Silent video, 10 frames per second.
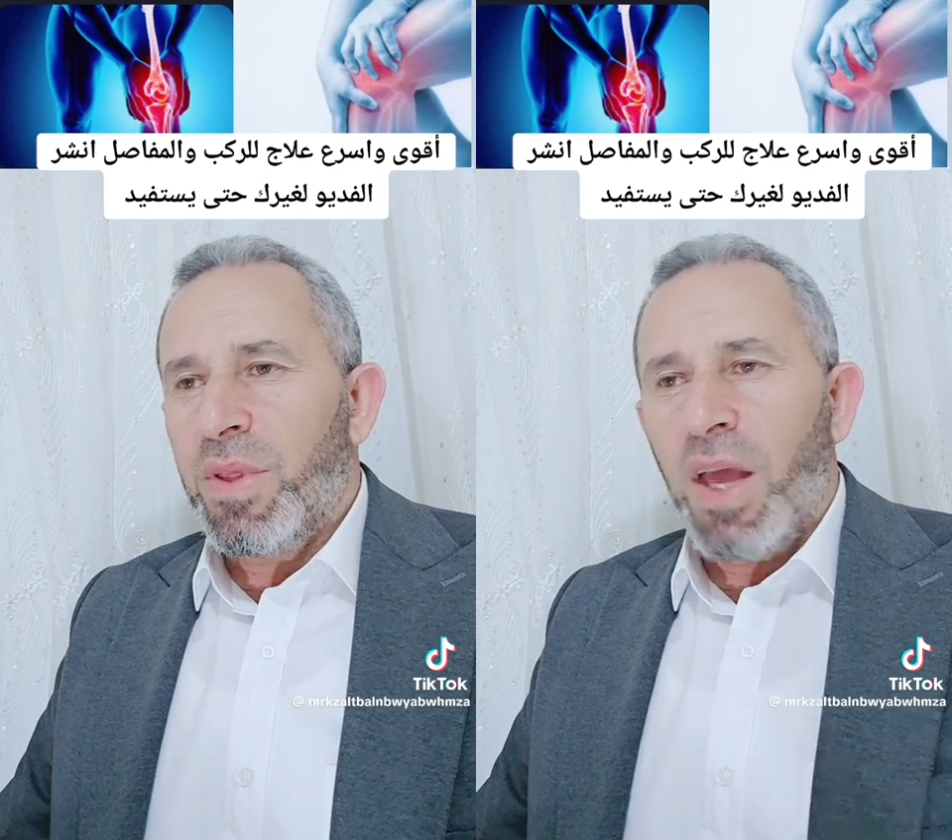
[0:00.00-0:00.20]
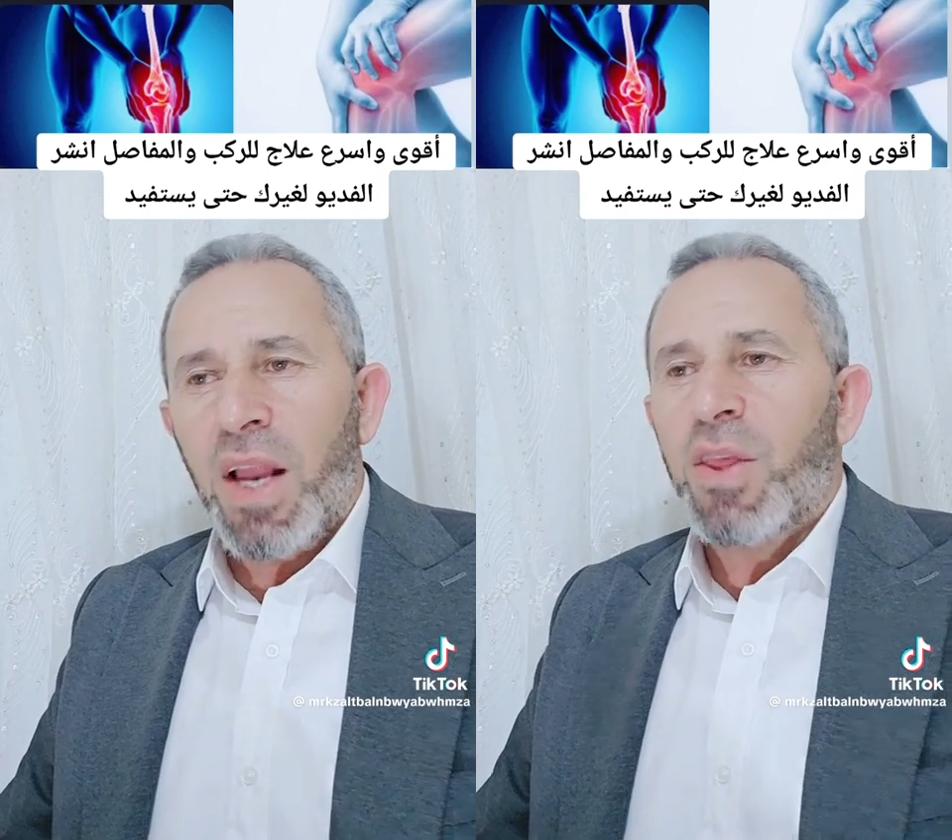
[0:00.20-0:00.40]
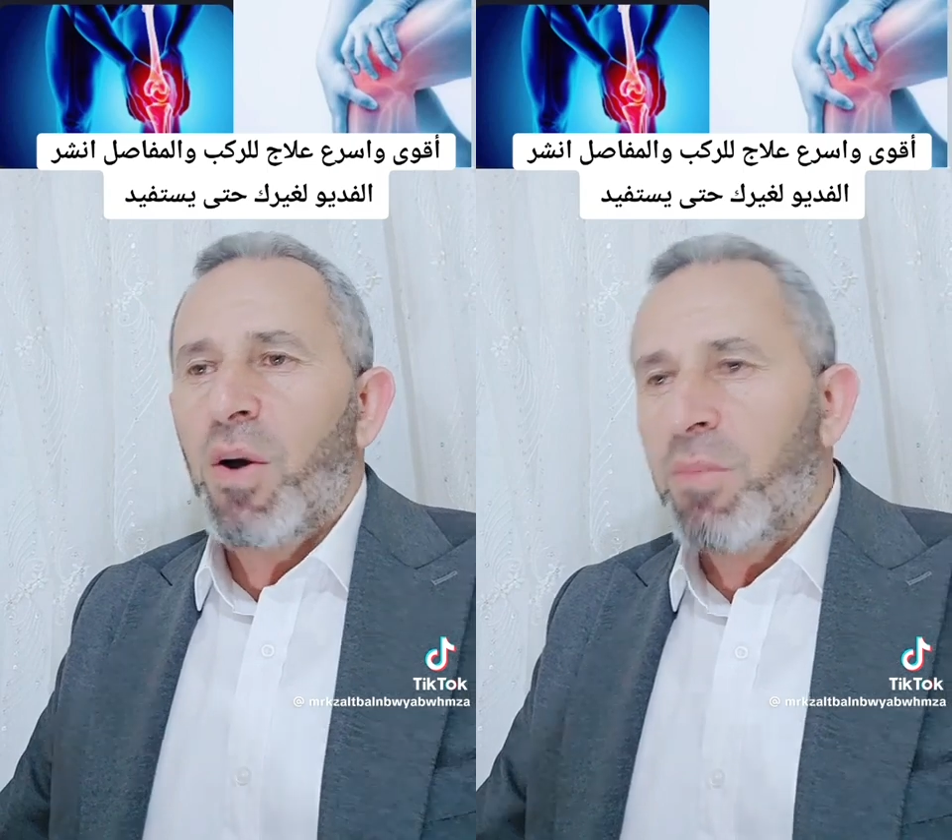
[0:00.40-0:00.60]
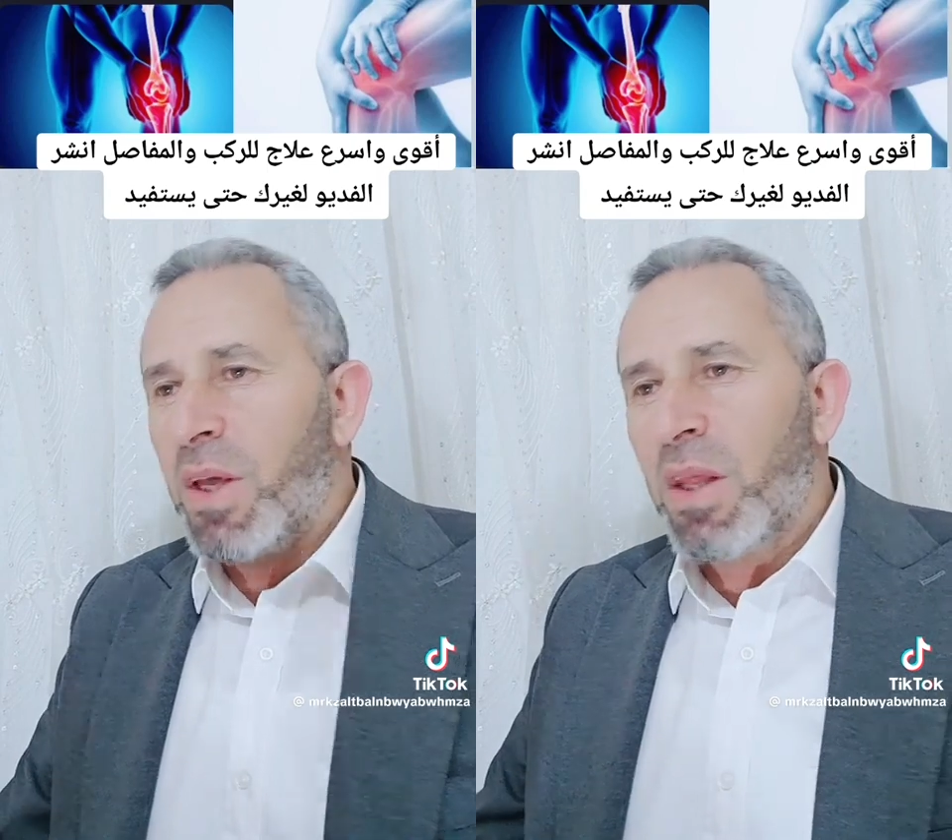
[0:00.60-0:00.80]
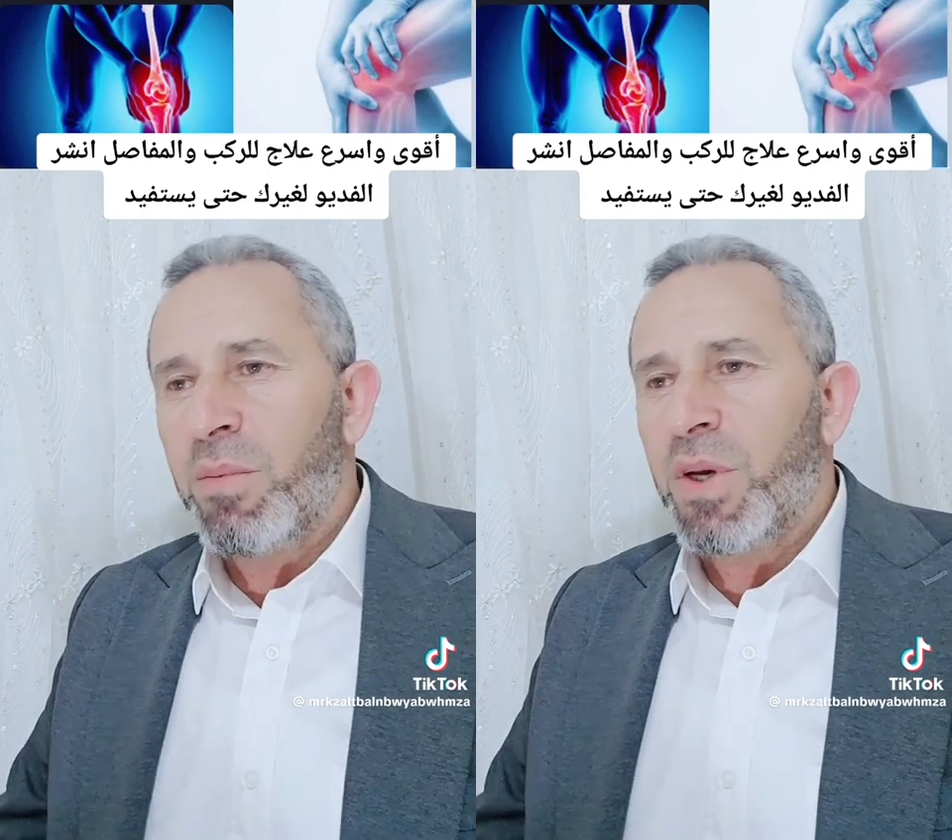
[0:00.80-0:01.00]
ثالث يوم ما
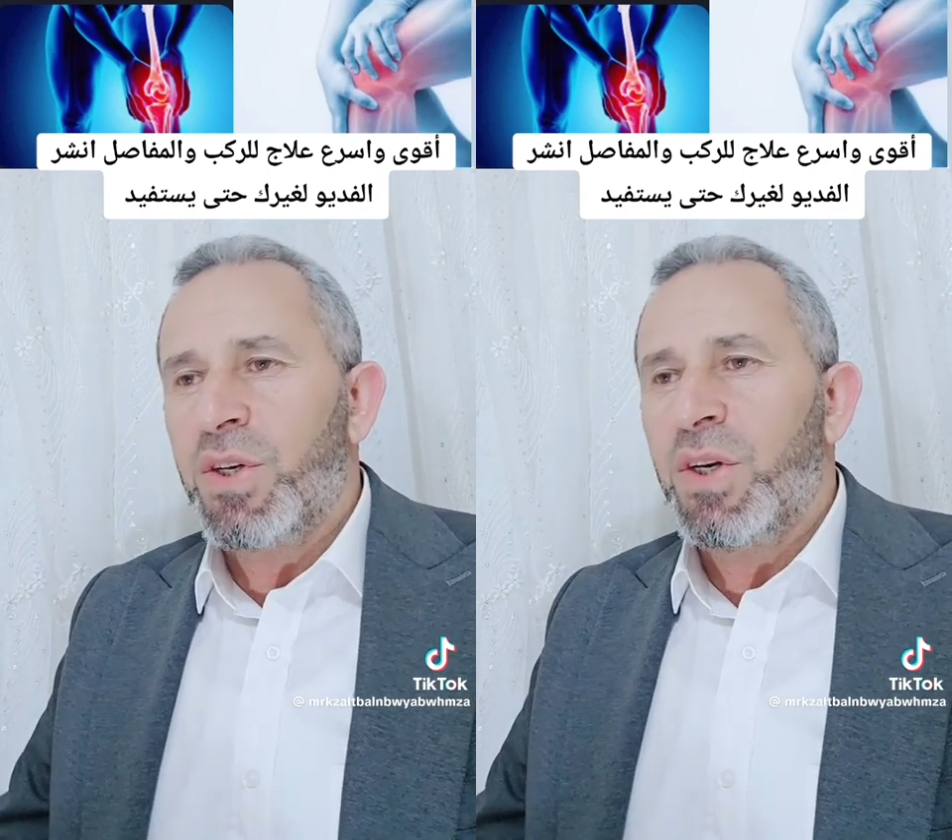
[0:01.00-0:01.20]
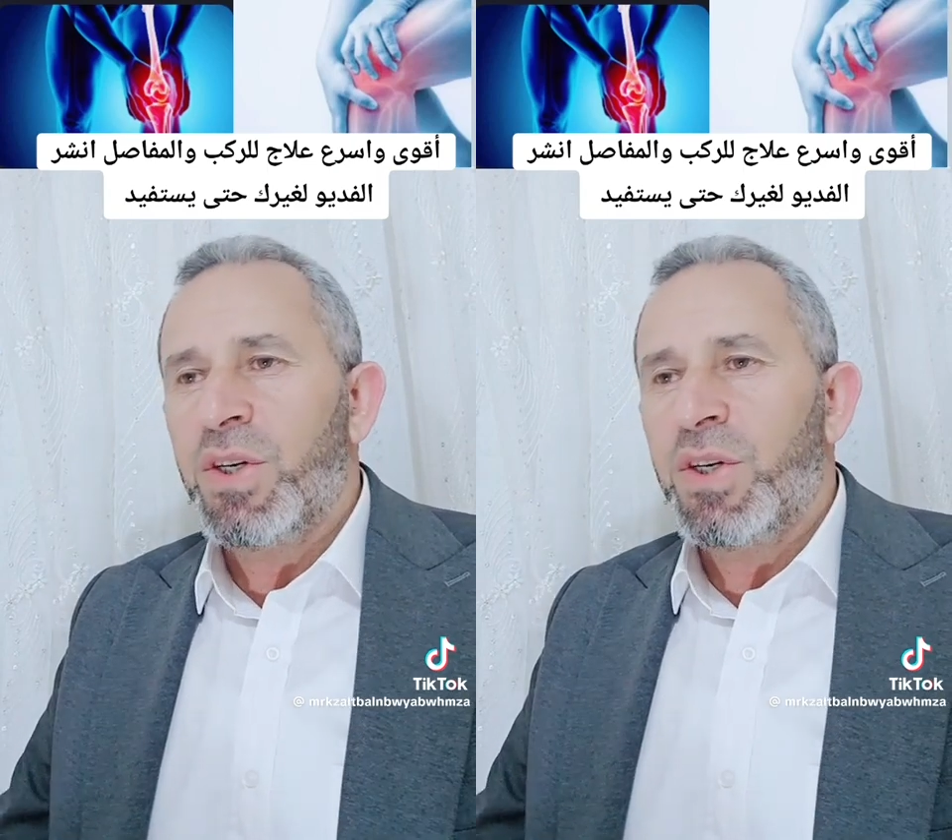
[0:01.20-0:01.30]
يظل بيك شيء إن